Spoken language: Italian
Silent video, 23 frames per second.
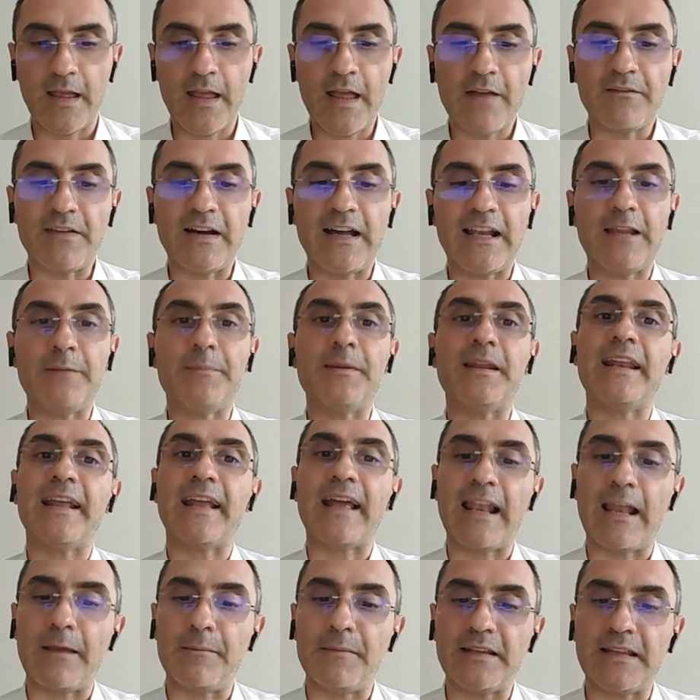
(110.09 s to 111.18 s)
Vale per le
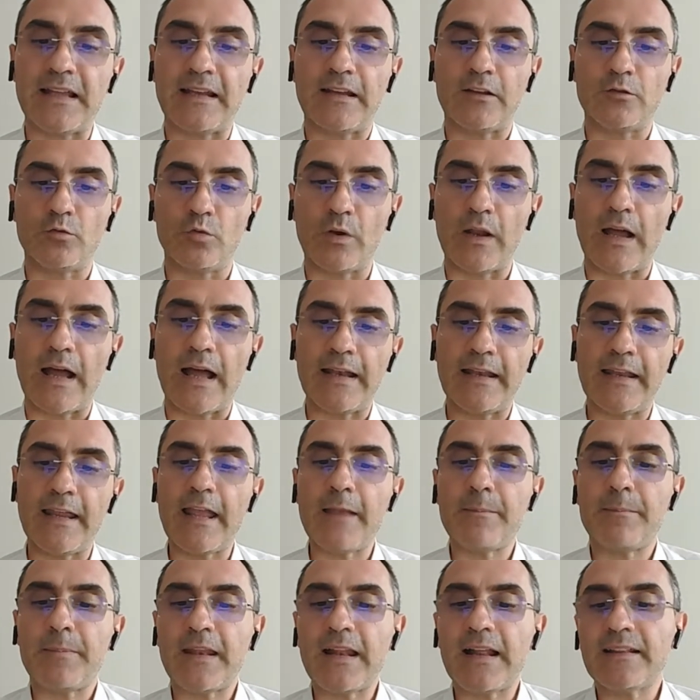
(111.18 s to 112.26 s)
calamità naturali e
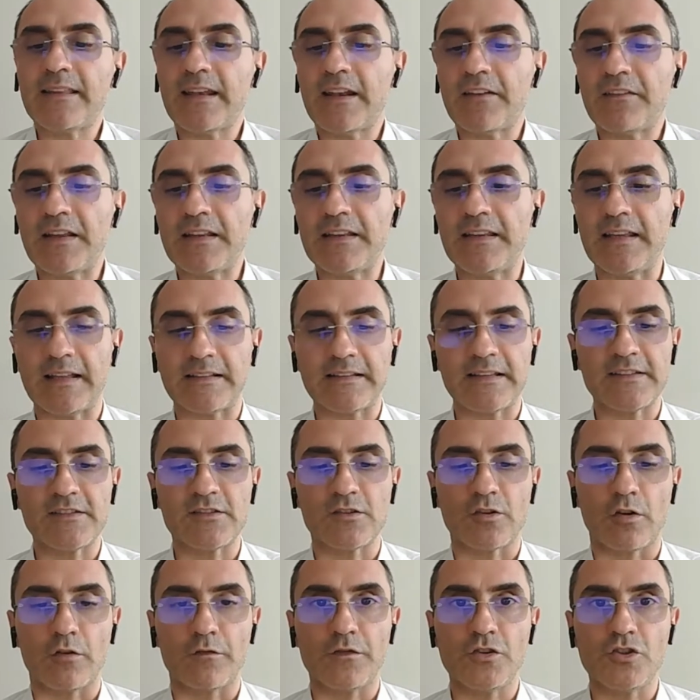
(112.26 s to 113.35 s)
per altri eventi
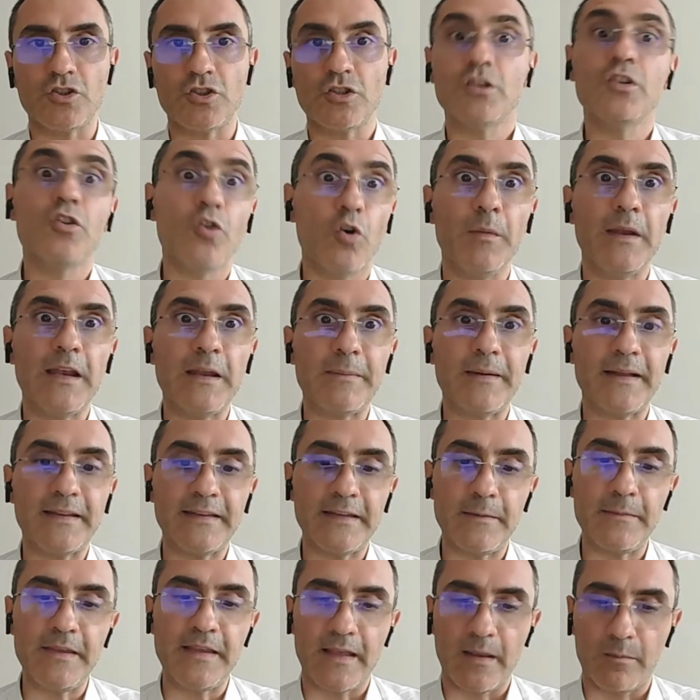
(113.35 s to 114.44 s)
catastrofici come le
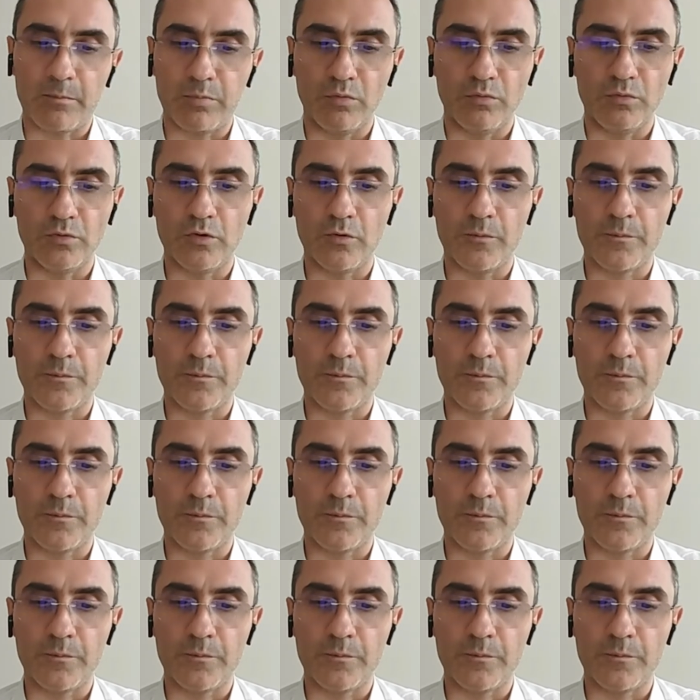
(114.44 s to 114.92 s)
pandemie, appunto.